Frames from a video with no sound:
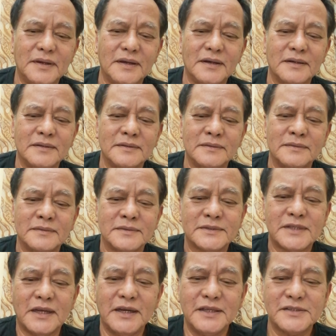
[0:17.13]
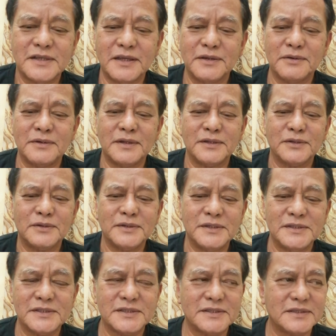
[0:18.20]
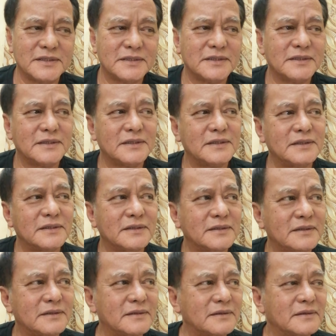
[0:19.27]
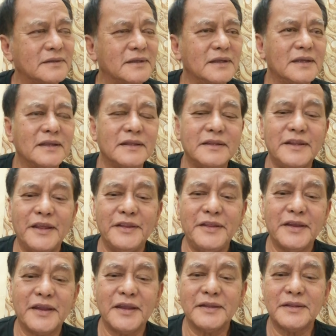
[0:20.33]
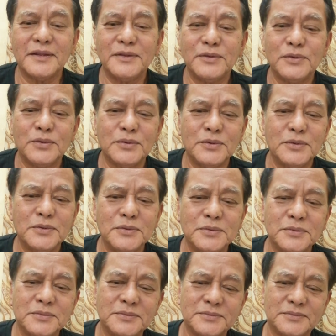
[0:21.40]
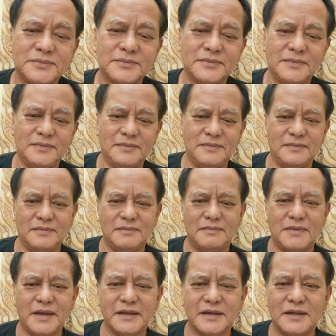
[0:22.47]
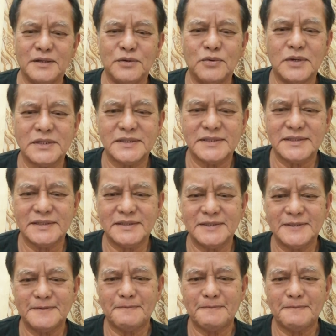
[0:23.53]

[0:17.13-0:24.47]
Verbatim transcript: Ang salaysay ko na to is uh, dedicated to Michael Guas.